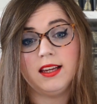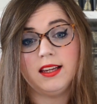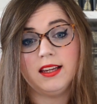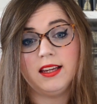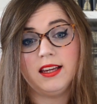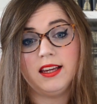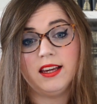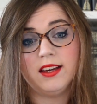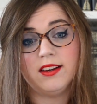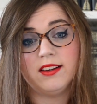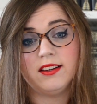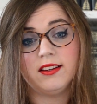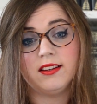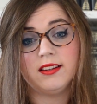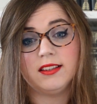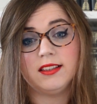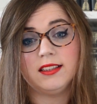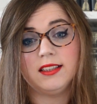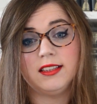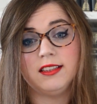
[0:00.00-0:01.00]
Et euh,
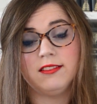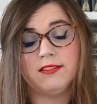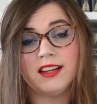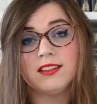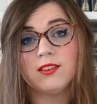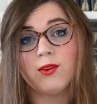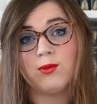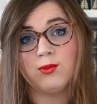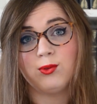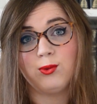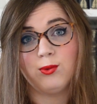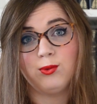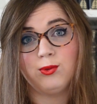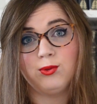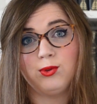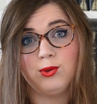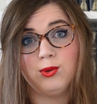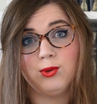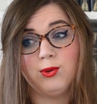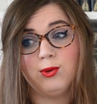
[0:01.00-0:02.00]
il va se rendre
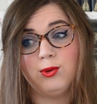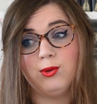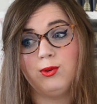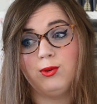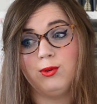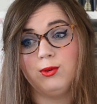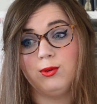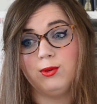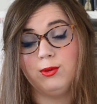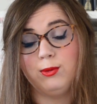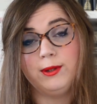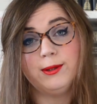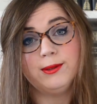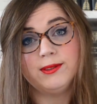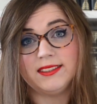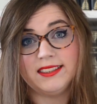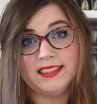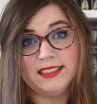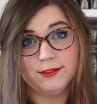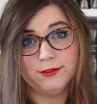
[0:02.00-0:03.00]
compte que lui
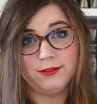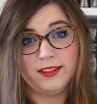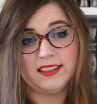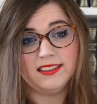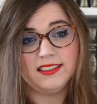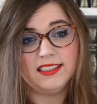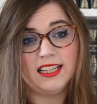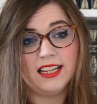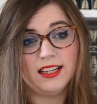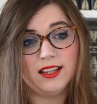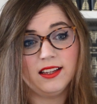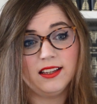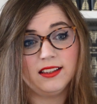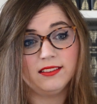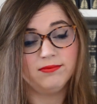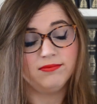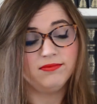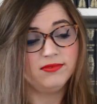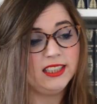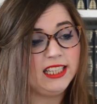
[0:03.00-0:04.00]
aussi, en fait, il a,
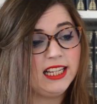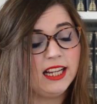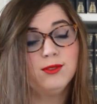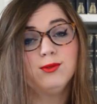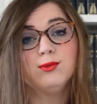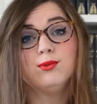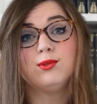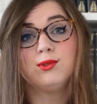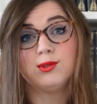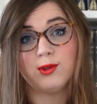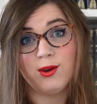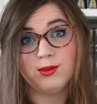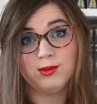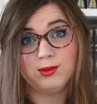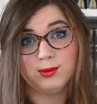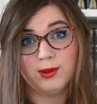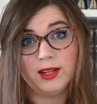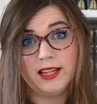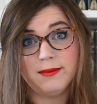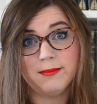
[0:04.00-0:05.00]
il a du sang
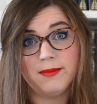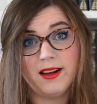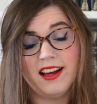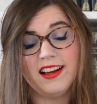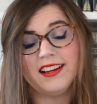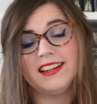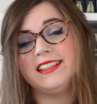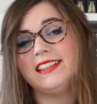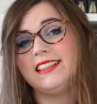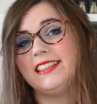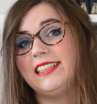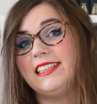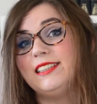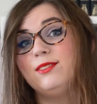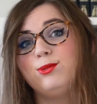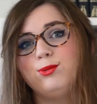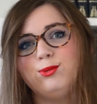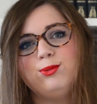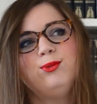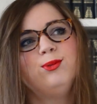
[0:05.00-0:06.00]
sur les mains et
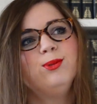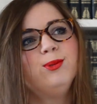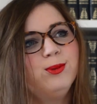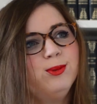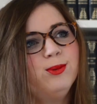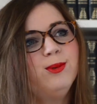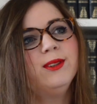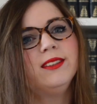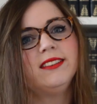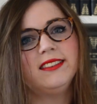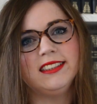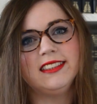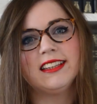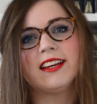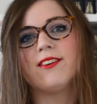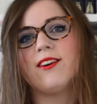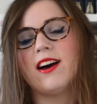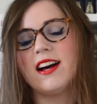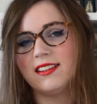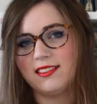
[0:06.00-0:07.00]
d'où du coup le
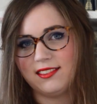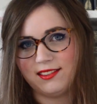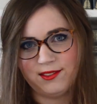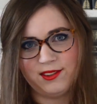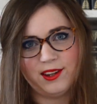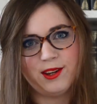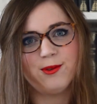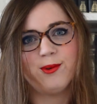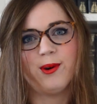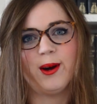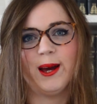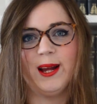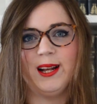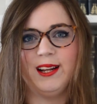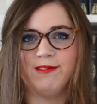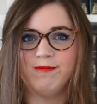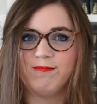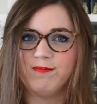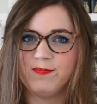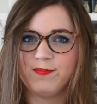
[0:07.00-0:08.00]
titre Un sang
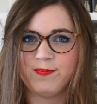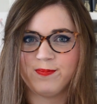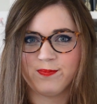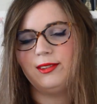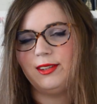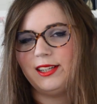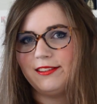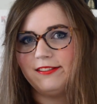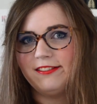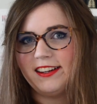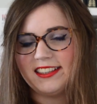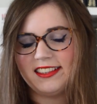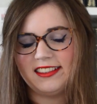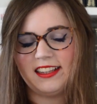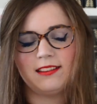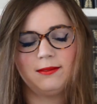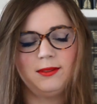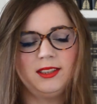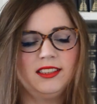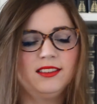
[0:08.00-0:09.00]
d'aquarelle. Le livre va se
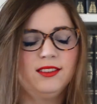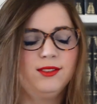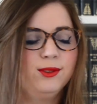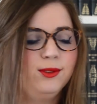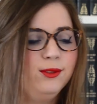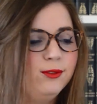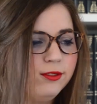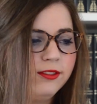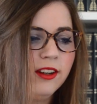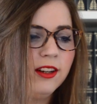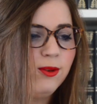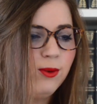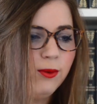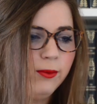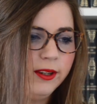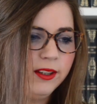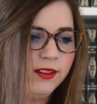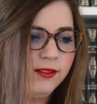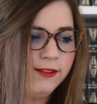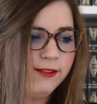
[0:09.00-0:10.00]
terminer sur une fin
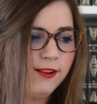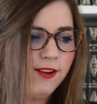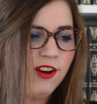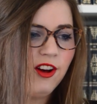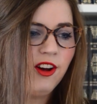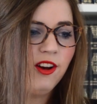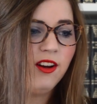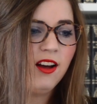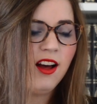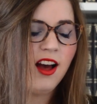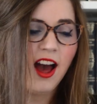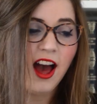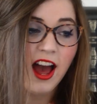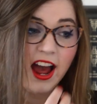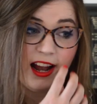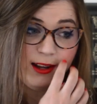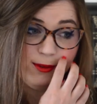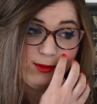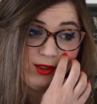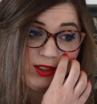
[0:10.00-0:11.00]
complètement
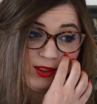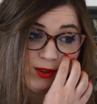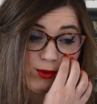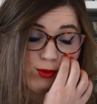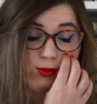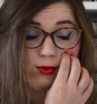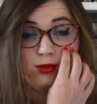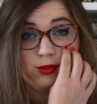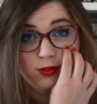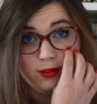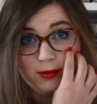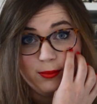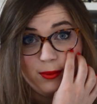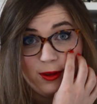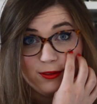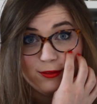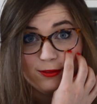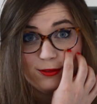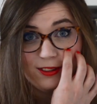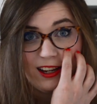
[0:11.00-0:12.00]
hallucinante, donc je ne vais
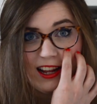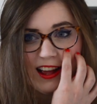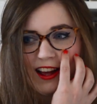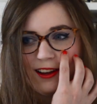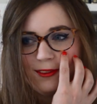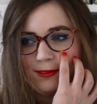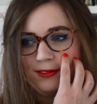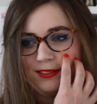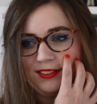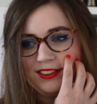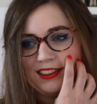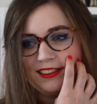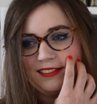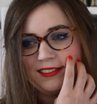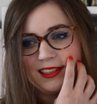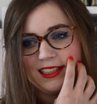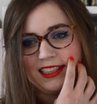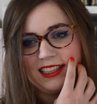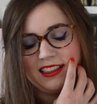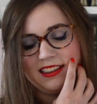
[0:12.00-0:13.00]
pas vous la raconter,
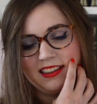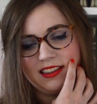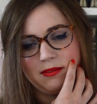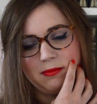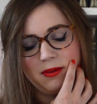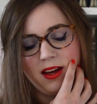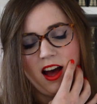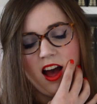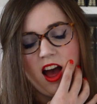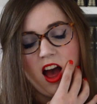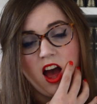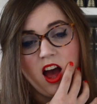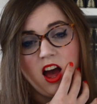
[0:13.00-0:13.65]
vous inquiétez pas.